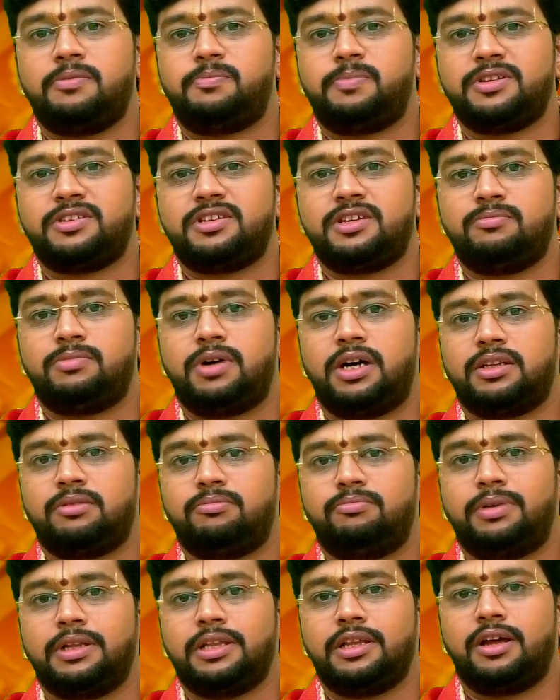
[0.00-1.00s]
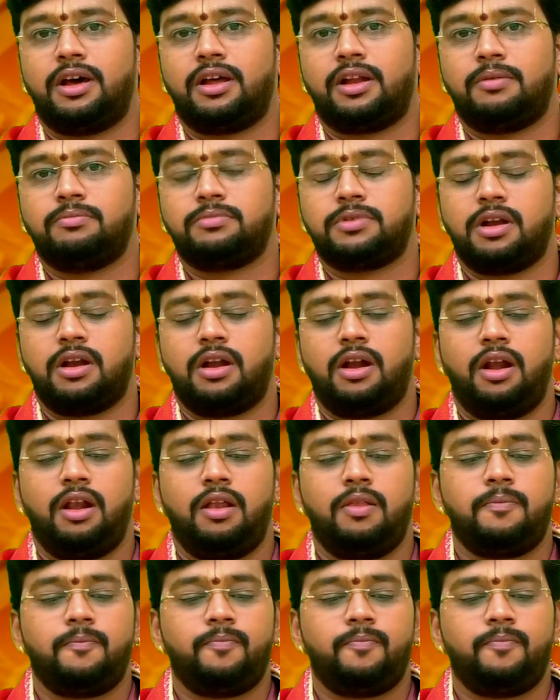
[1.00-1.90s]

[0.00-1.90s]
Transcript: ஐப்பசி மாதம் பதினாறாம் திருநாள்